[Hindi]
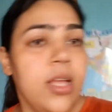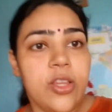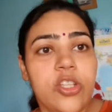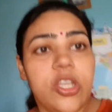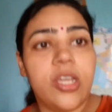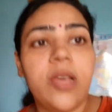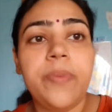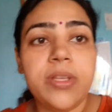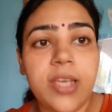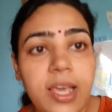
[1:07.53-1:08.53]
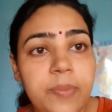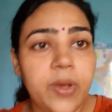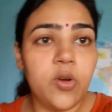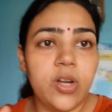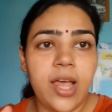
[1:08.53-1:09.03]
तो चलिए अभी यही मेरे
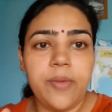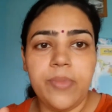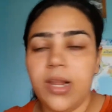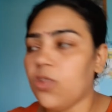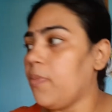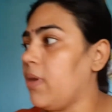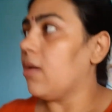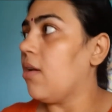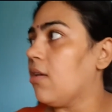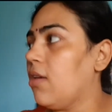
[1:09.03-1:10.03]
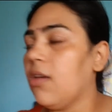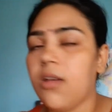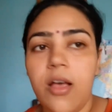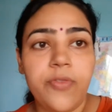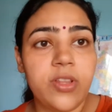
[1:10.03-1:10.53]
को टाइम मिला तो मैंने कहा कि
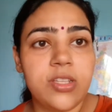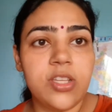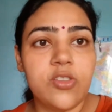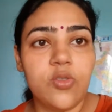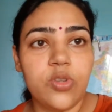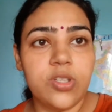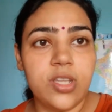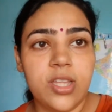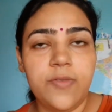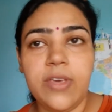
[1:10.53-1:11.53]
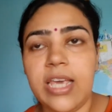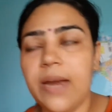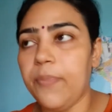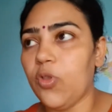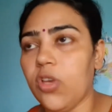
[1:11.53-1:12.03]
काफ़ी दिन से सोच रही थी
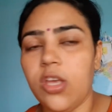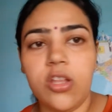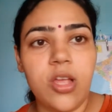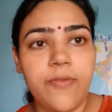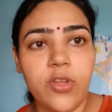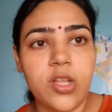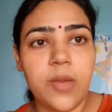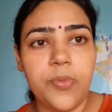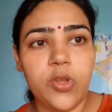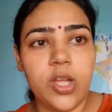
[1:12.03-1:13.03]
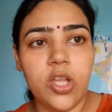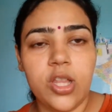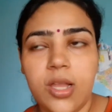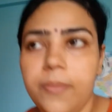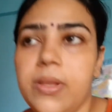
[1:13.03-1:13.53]
वीकेंड पे तो क्या होता है अभी घर पे होता है तो
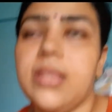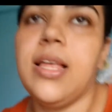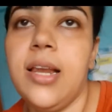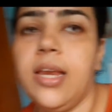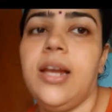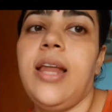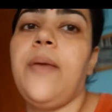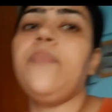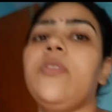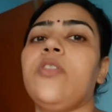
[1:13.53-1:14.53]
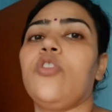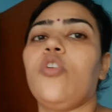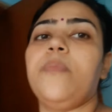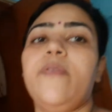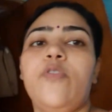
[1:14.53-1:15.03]
इतना मिलता नहीं है टाइम तो
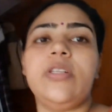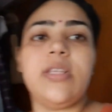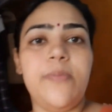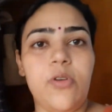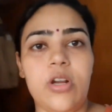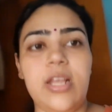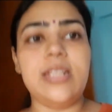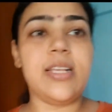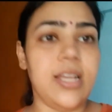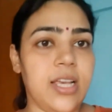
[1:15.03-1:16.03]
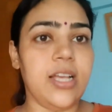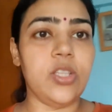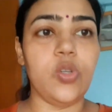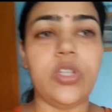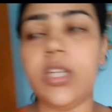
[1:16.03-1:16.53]
अभी वही सब ऑर्गेनाइज करने का
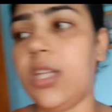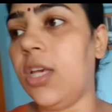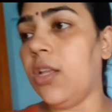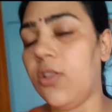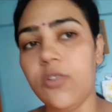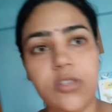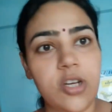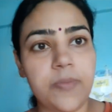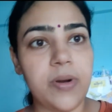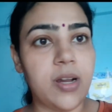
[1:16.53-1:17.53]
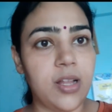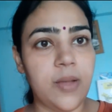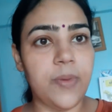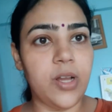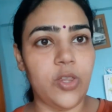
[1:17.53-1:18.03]
सोच रही थी तो झटपट
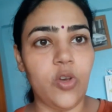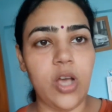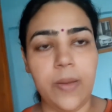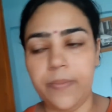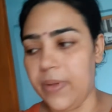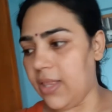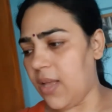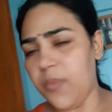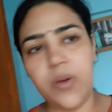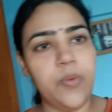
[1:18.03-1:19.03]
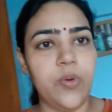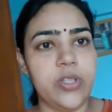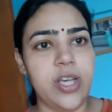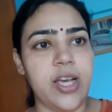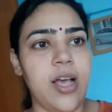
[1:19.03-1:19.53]
ख़त्म करती हूँ काम पंद्रह मिनट में हो
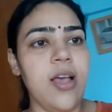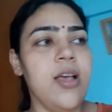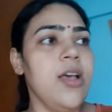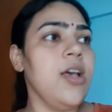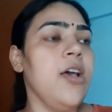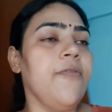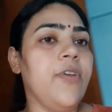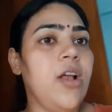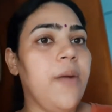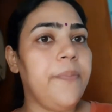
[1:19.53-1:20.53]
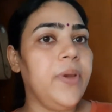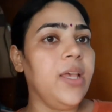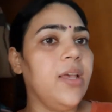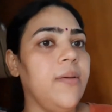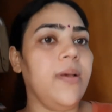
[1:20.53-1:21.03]
जाएगा फिर
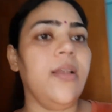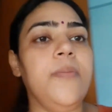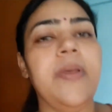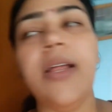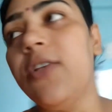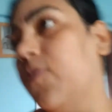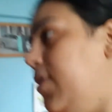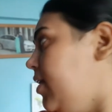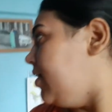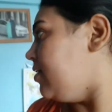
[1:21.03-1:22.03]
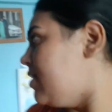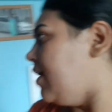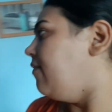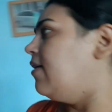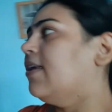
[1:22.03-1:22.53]
अपनी अलमीरा जो मेरी इधर
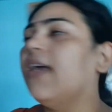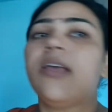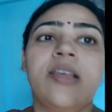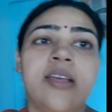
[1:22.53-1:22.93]
साइड वाली है